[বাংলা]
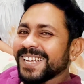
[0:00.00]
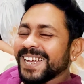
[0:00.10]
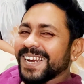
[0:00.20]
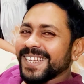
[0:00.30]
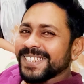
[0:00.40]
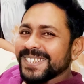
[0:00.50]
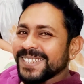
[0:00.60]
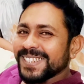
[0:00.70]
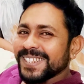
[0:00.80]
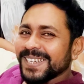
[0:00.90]
আর আসার
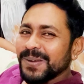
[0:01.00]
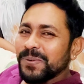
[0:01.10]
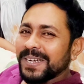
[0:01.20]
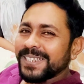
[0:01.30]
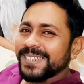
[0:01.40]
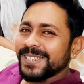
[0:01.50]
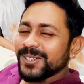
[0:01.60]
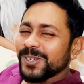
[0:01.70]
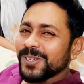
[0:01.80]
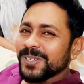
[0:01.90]
সাথে সাথে একটা ফানি জিনিস
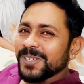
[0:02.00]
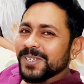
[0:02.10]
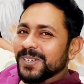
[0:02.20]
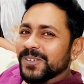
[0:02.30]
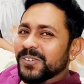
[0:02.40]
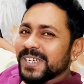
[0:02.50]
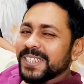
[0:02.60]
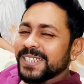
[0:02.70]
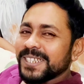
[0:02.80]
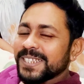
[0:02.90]
হলো ওই ফানি
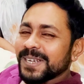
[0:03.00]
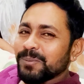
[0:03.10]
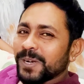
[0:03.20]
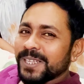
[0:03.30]
জিনিসটা বলা